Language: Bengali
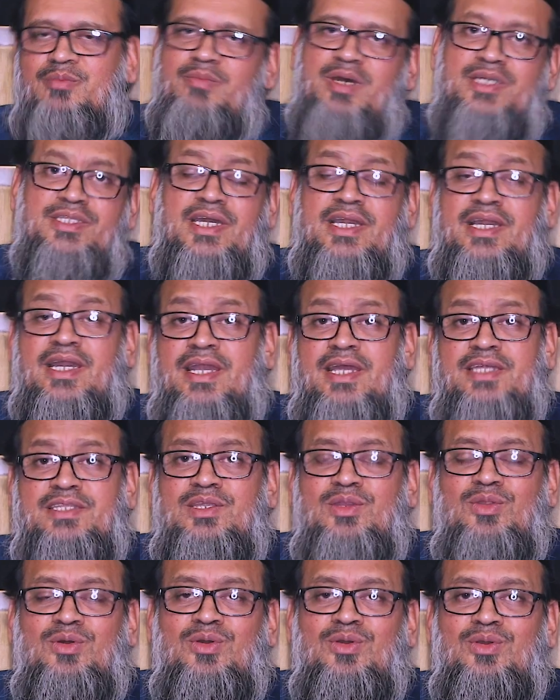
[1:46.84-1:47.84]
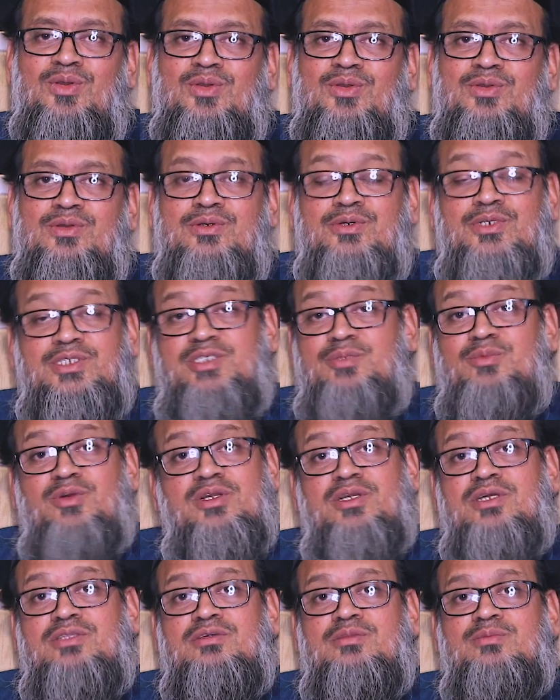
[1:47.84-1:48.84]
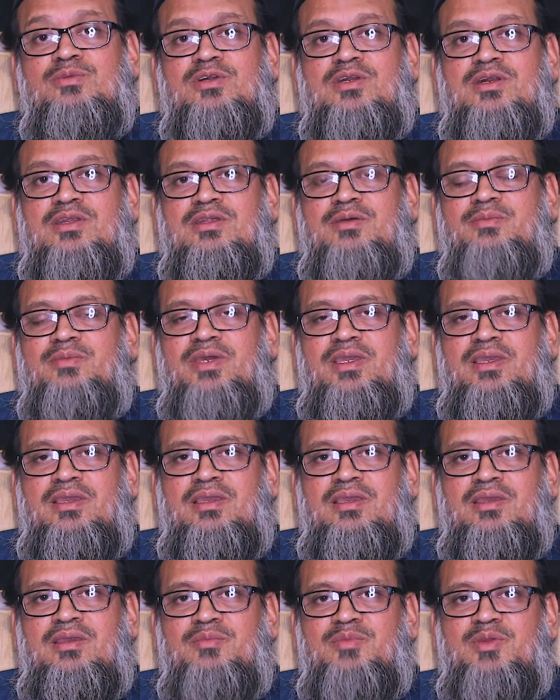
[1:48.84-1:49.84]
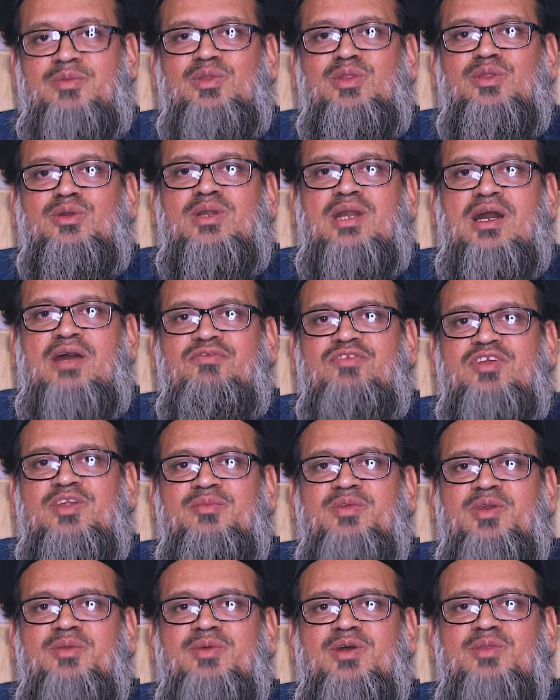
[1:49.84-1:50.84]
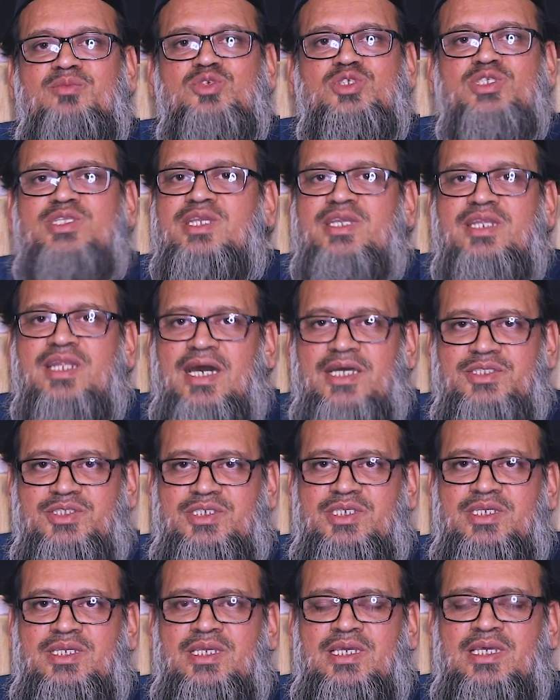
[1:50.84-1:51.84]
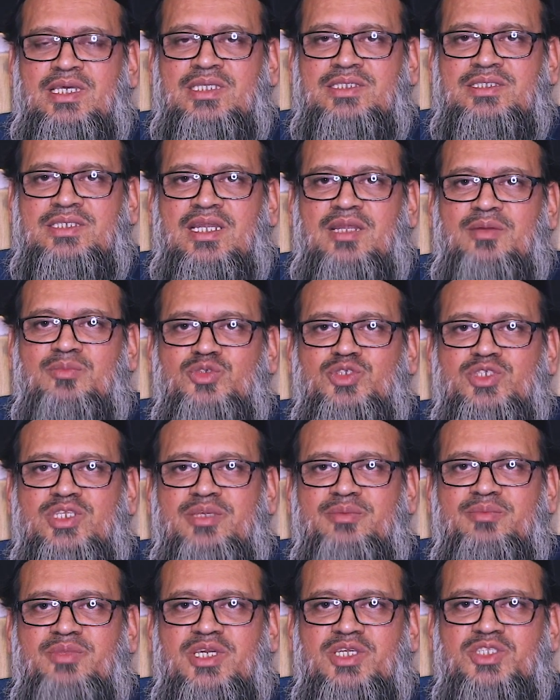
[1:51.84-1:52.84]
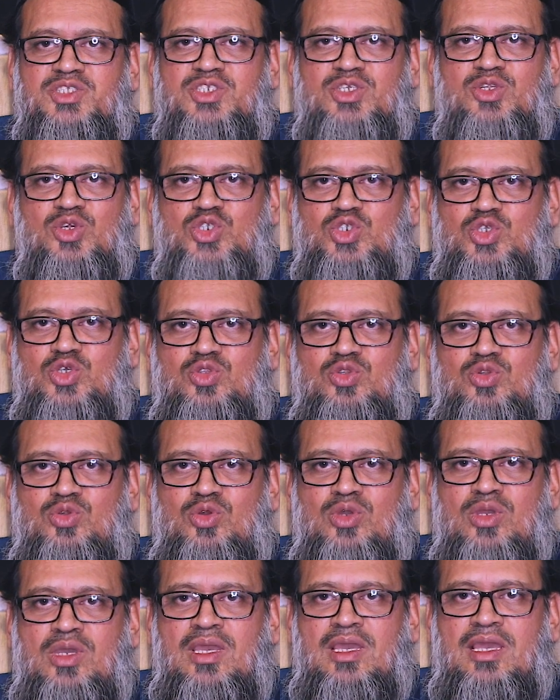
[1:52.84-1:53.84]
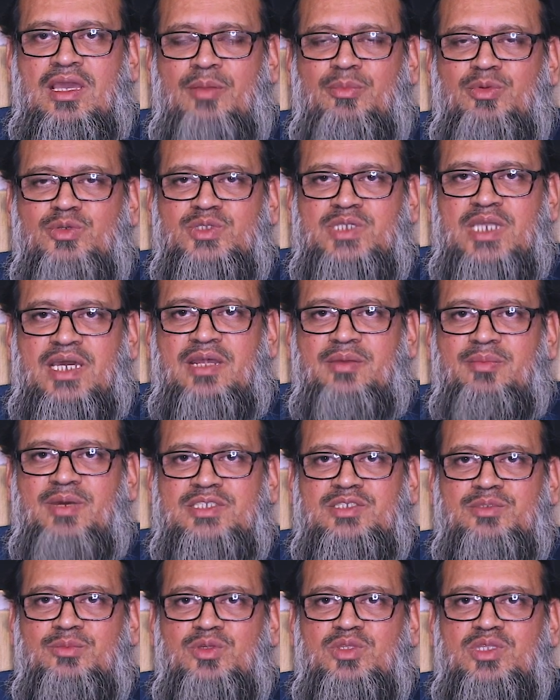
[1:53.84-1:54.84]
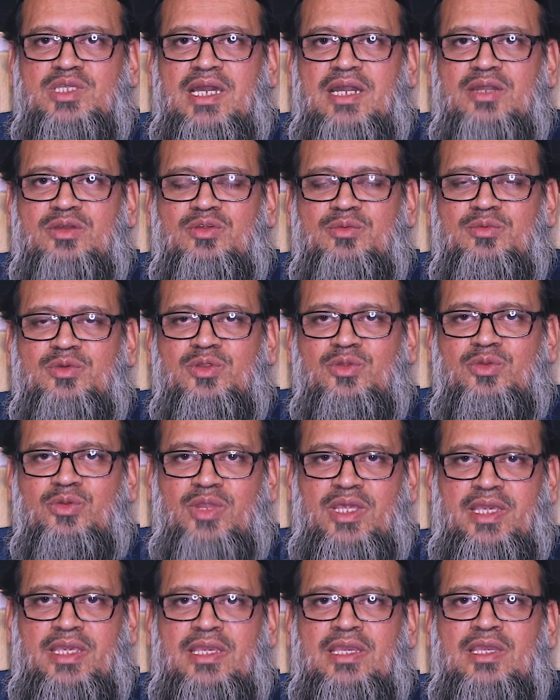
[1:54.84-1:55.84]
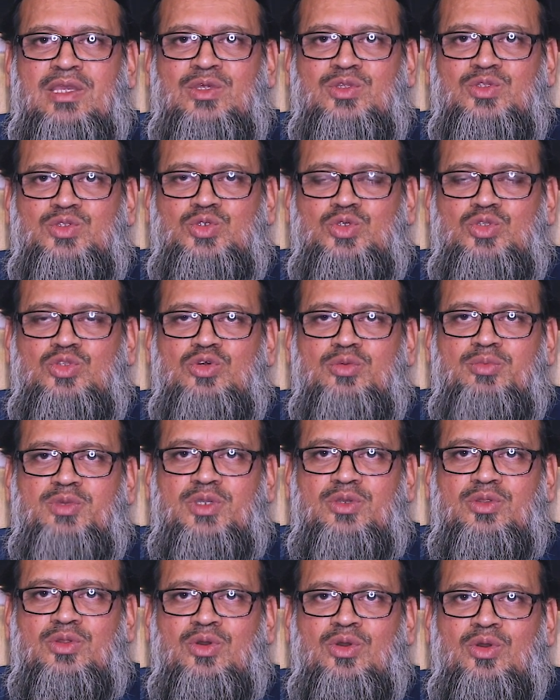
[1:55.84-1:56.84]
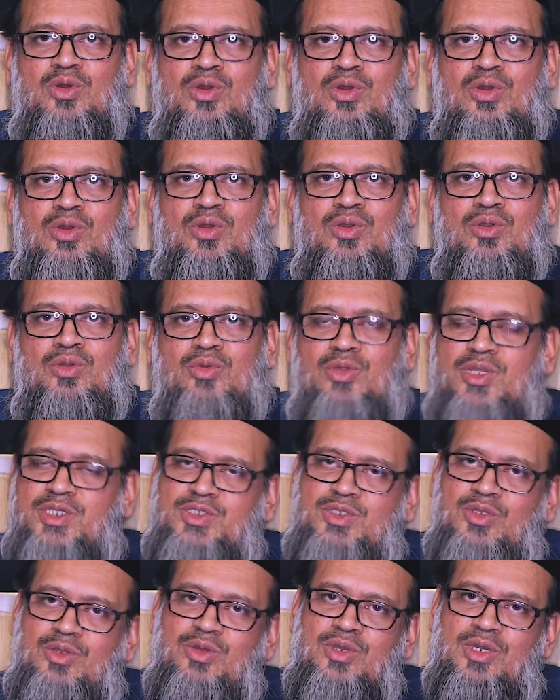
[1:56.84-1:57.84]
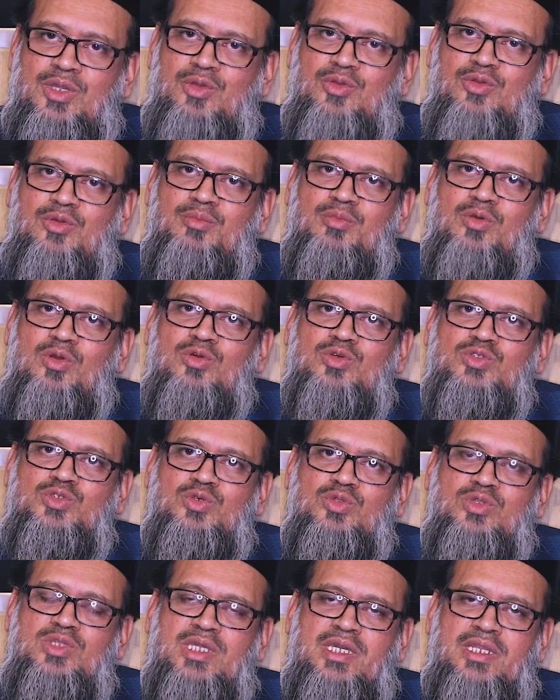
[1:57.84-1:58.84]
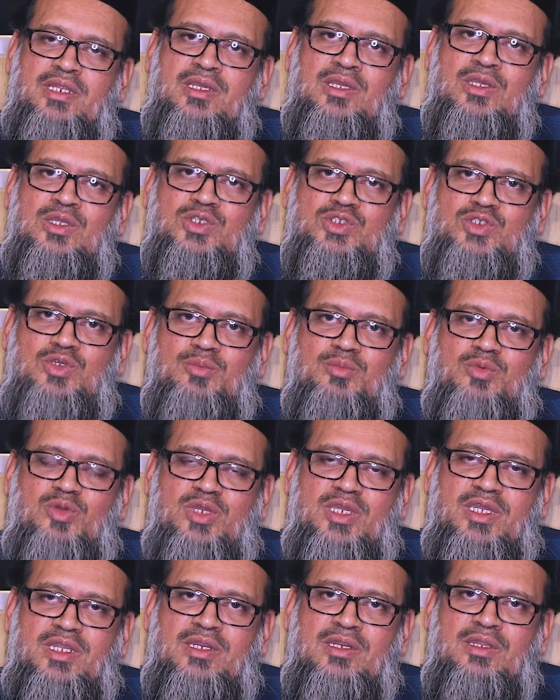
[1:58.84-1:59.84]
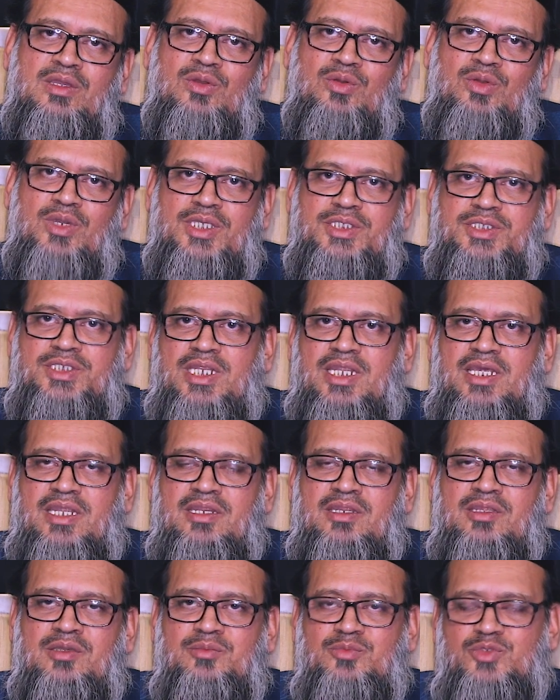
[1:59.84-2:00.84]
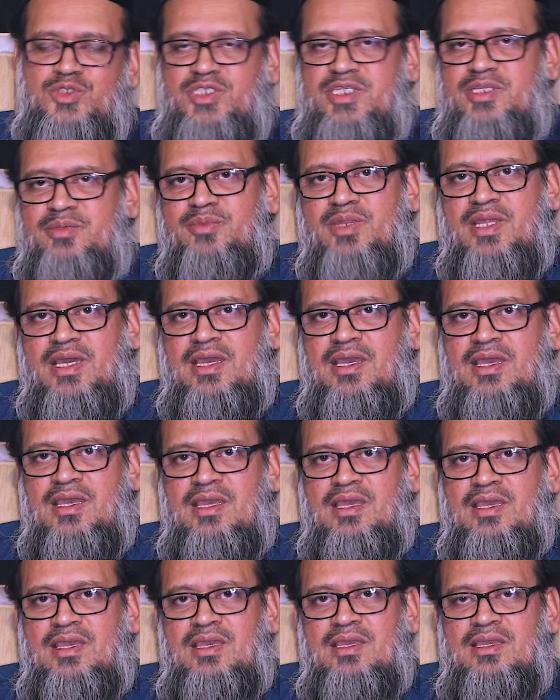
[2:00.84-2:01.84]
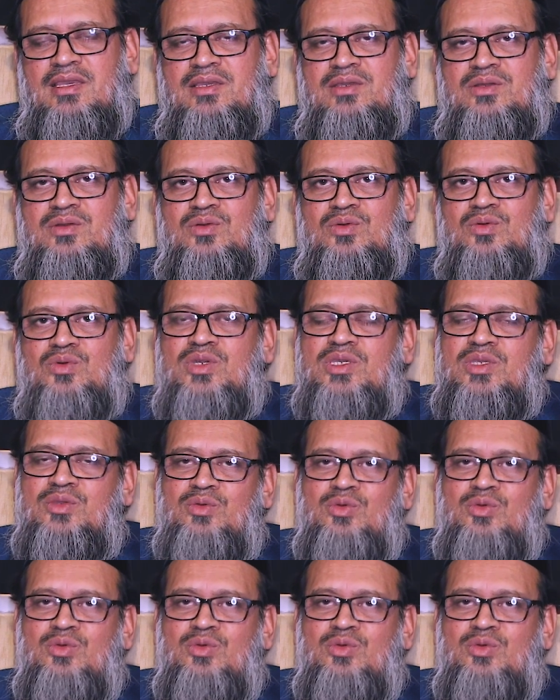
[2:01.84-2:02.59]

বাধা কারা দিল ওই যে মক্কাতুল মুকরমায় বিভিন্ন কাফির বেমান মুশ্রিকরা আছে যারা মুসলিমদের চিরশত্রু এবং যারা মাঝে মধ্যে আক্রমণ করেই যুদ্ধ বিগ্রহ করেছিল এরকম বহু যুদ্ধের সম্মুখীন হয়েছিলেন মুসলিমরা ওই